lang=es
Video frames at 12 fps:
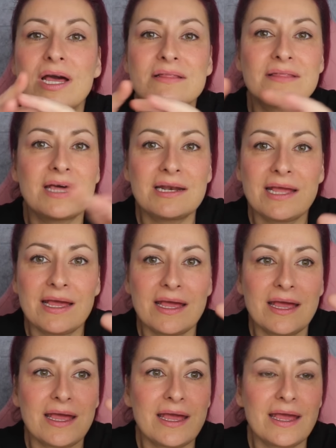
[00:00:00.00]
cantarle
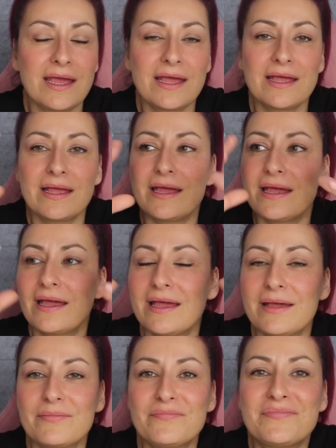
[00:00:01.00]
eh,